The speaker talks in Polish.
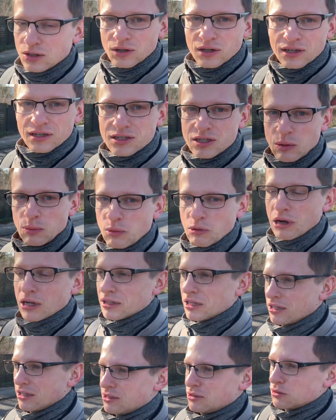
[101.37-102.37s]
trochę jeszcze
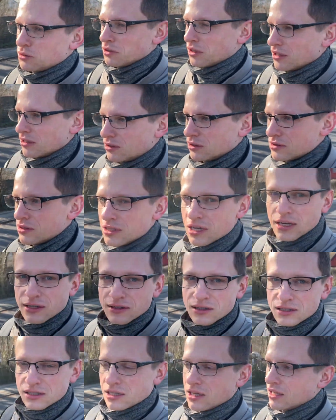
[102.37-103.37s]
poanalizuję to
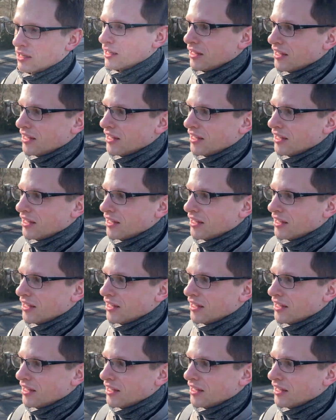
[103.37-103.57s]
szczęście.